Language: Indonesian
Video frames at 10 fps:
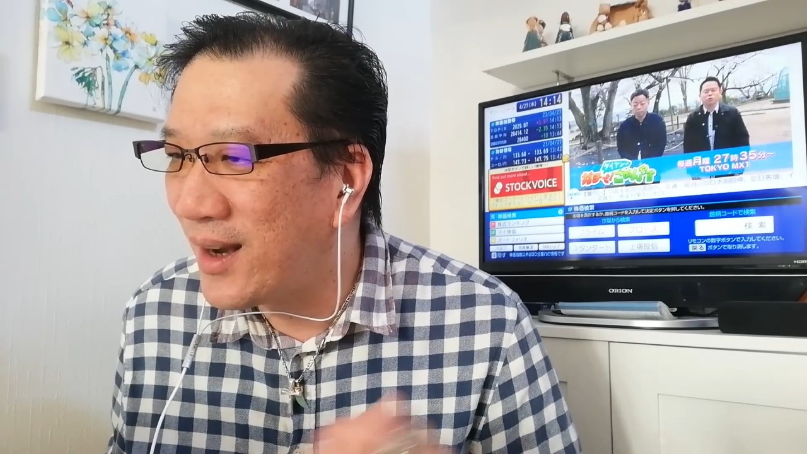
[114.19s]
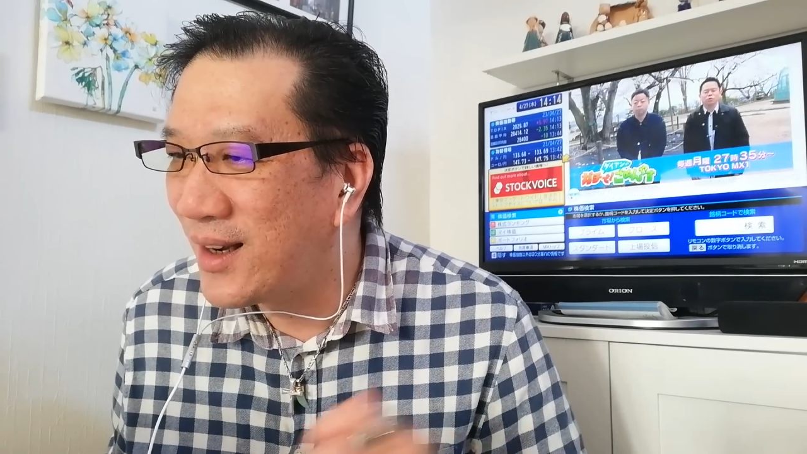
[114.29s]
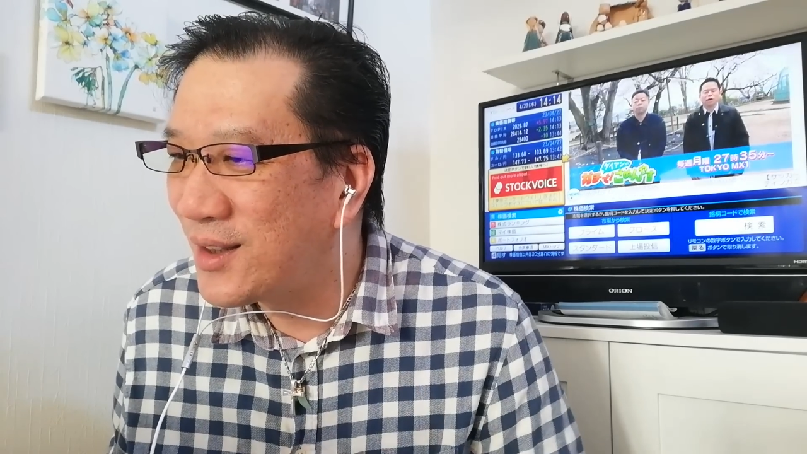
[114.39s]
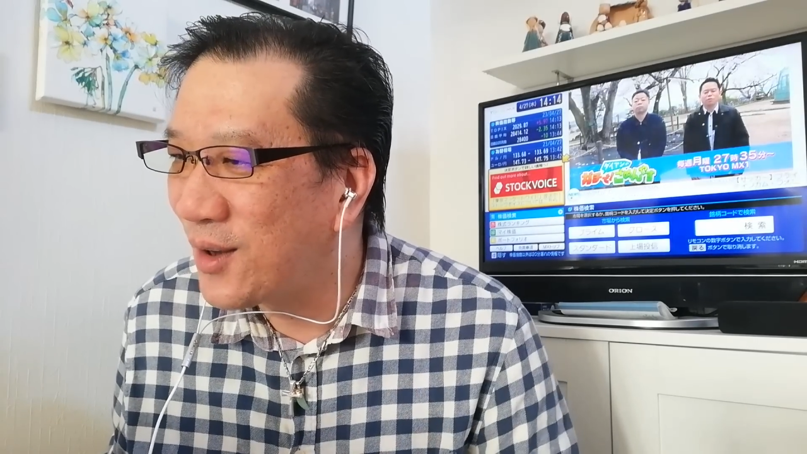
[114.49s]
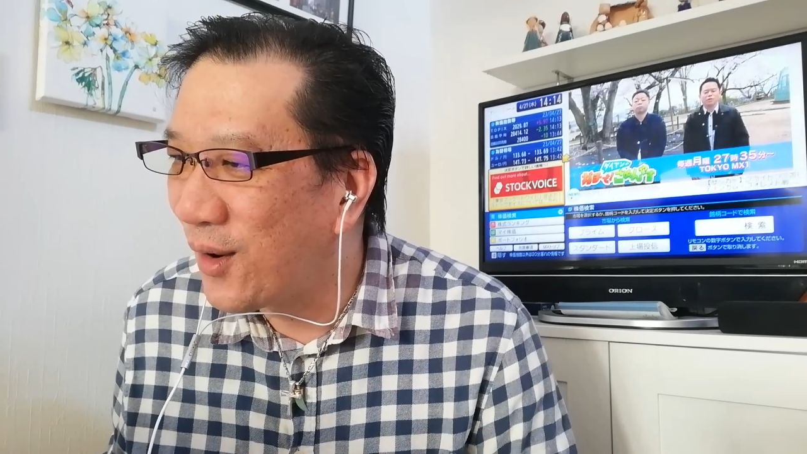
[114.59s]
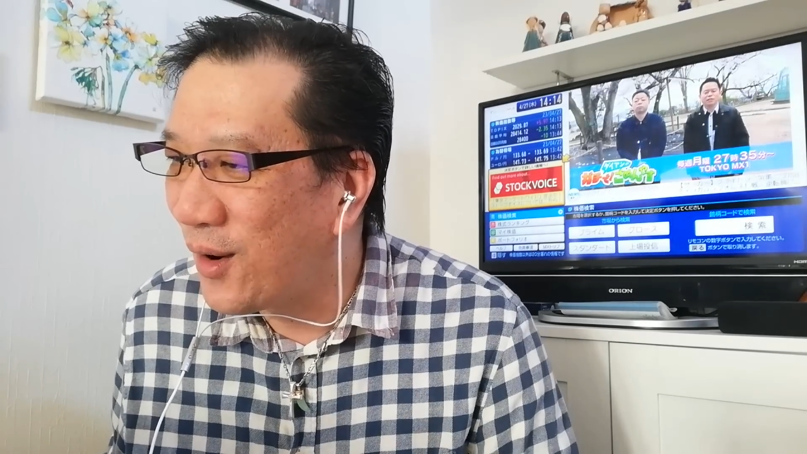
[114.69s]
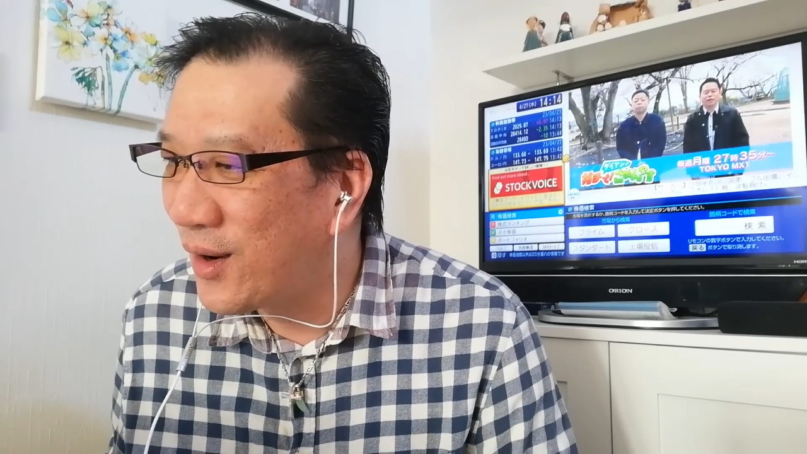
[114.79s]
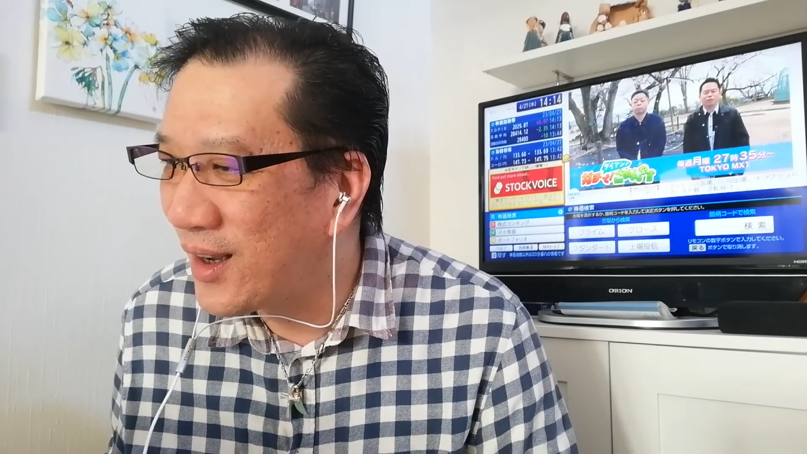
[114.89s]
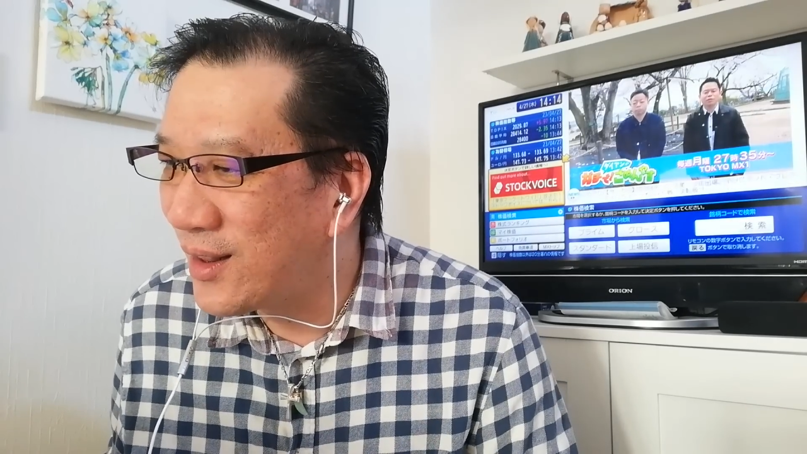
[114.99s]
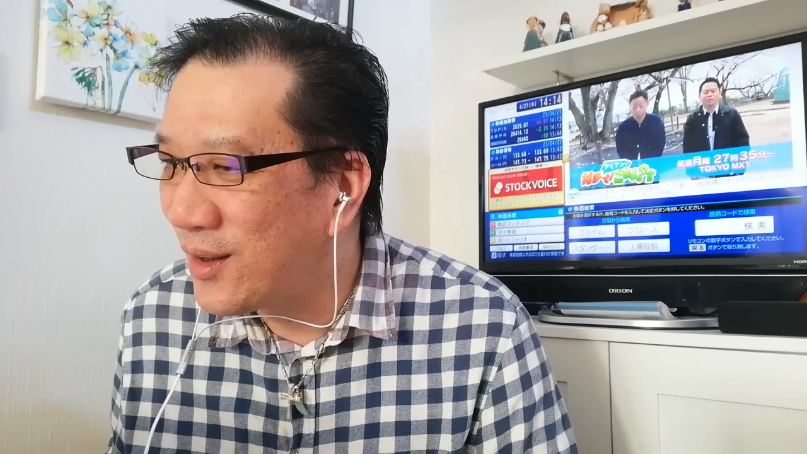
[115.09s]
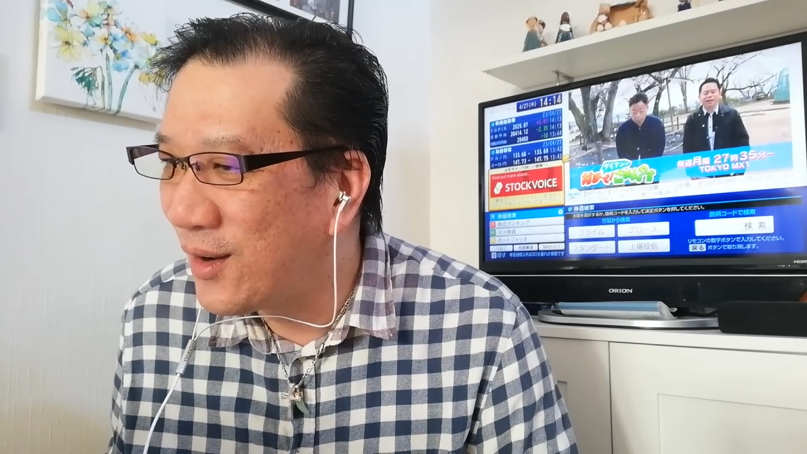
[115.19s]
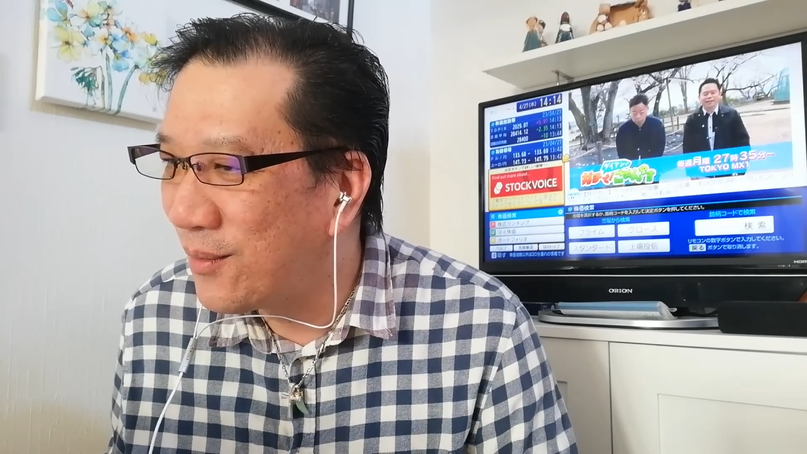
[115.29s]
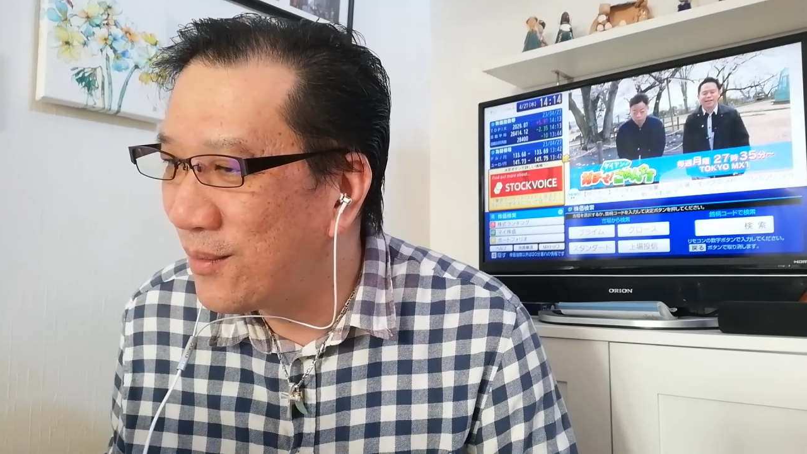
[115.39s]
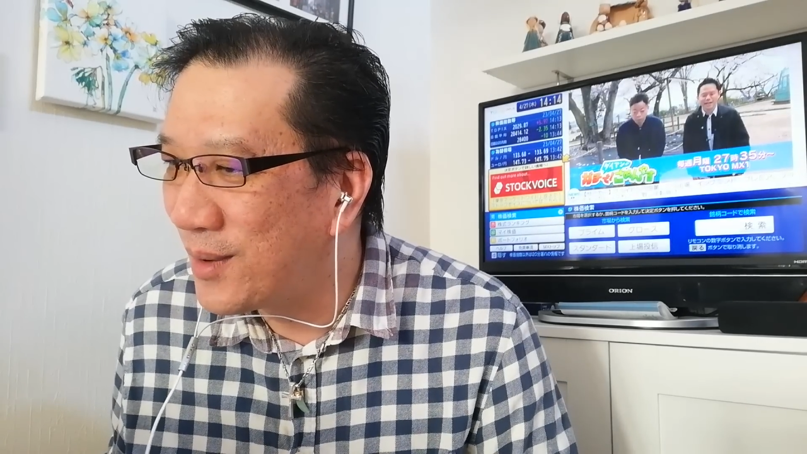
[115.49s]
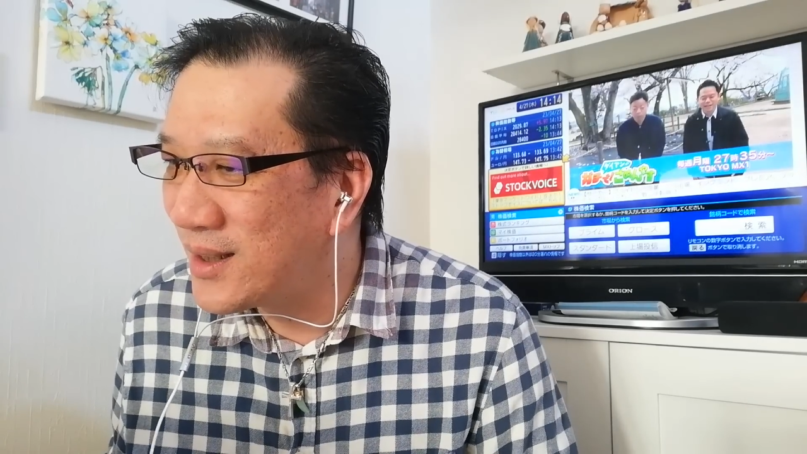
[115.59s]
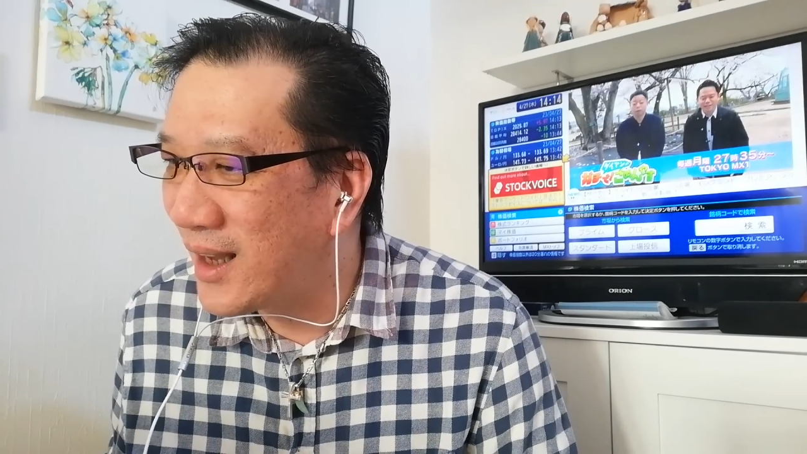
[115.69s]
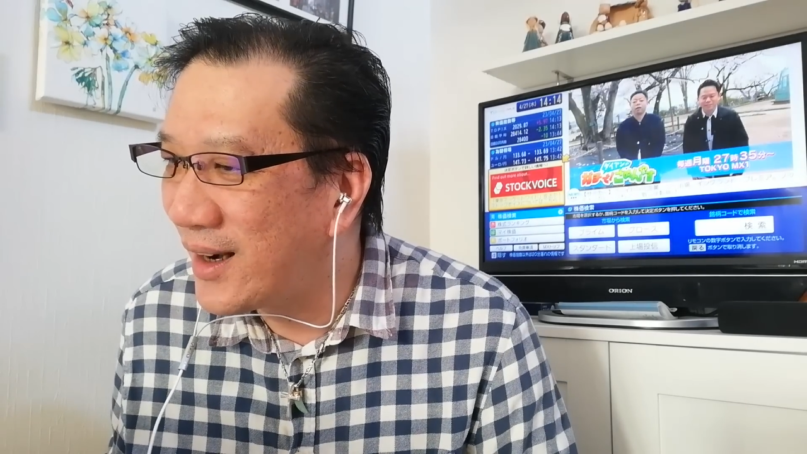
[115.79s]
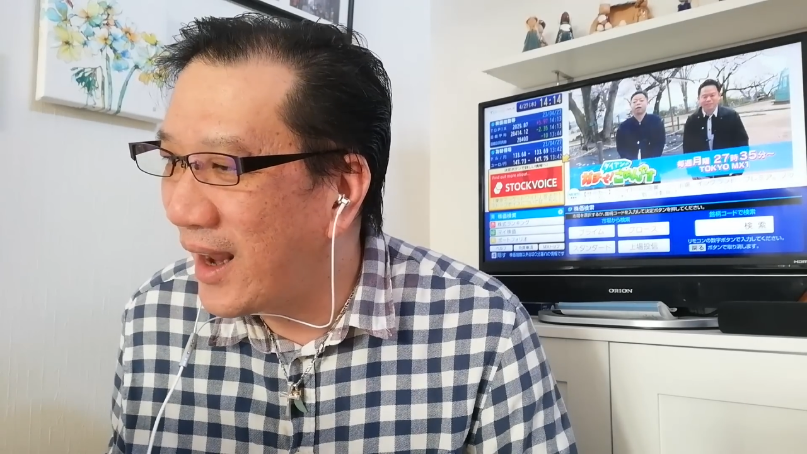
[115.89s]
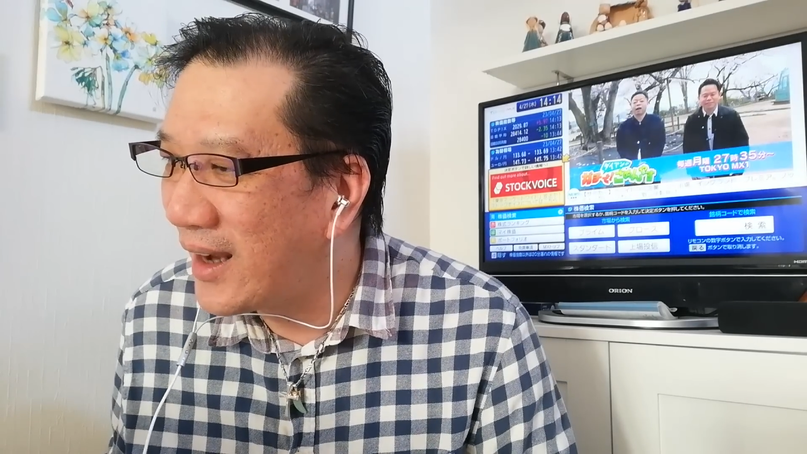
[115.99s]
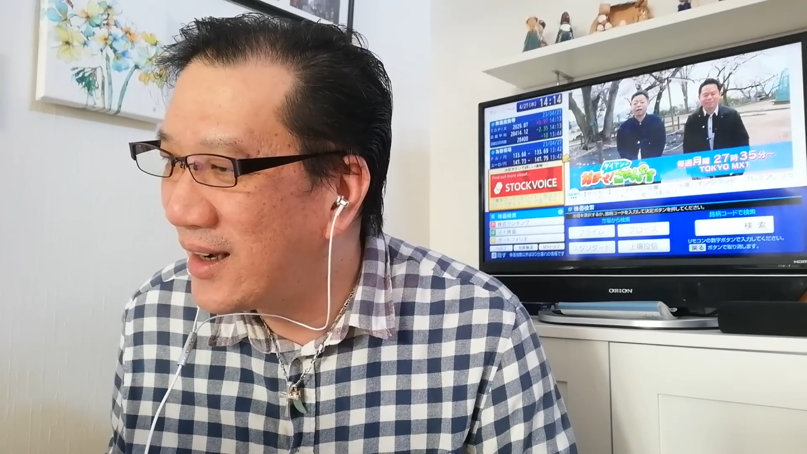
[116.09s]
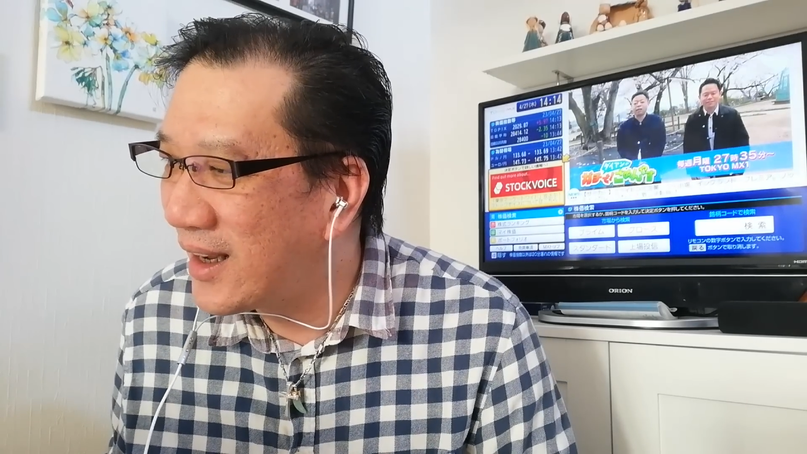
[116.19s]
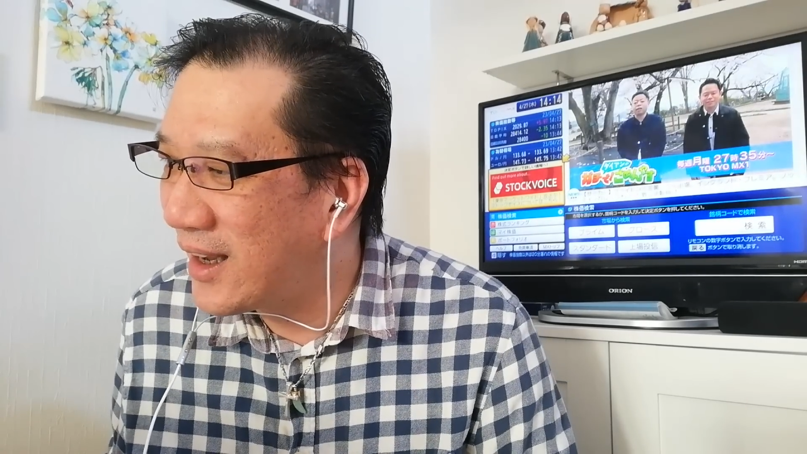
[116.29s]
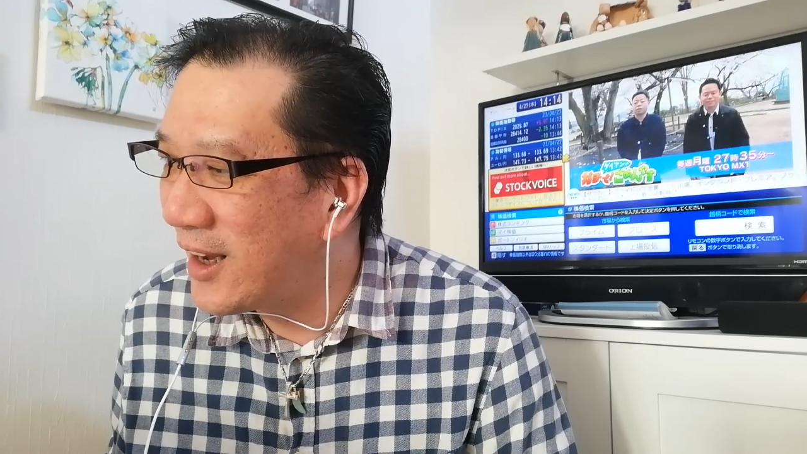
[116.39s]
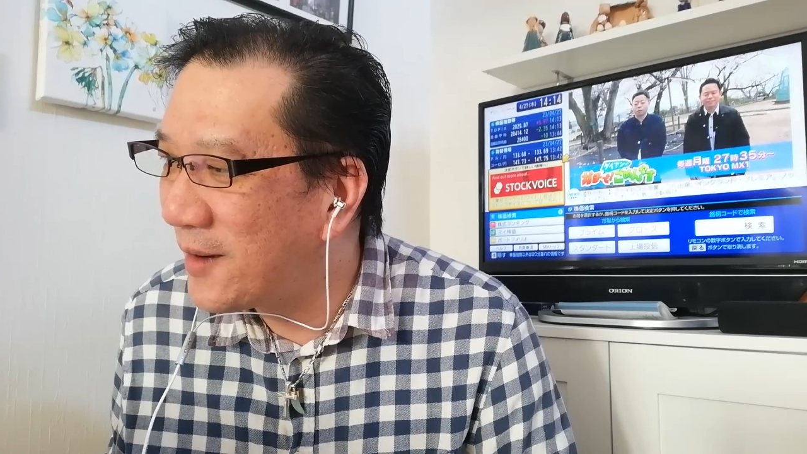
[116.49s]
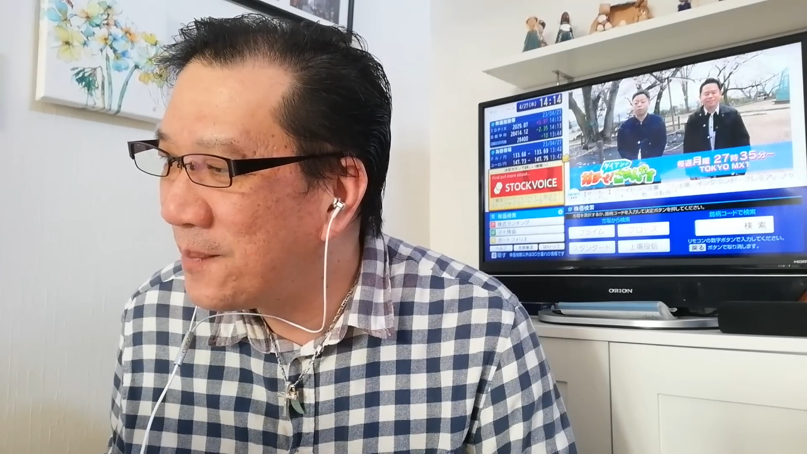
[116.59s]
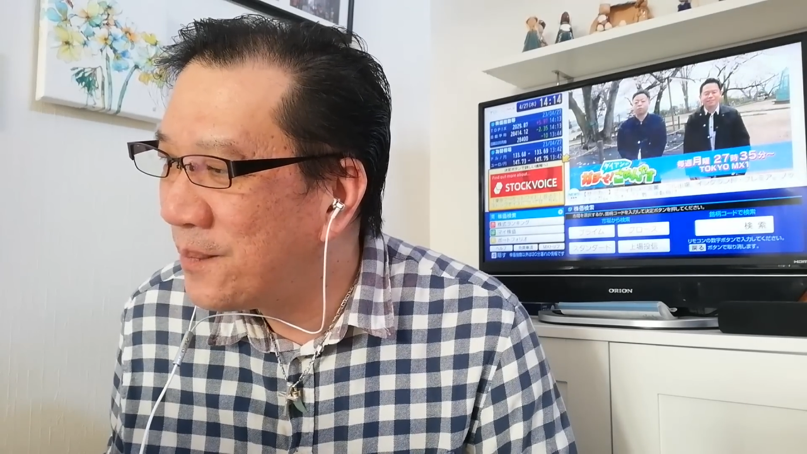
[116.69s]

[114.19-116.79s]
disorong gitu bisa naik dikit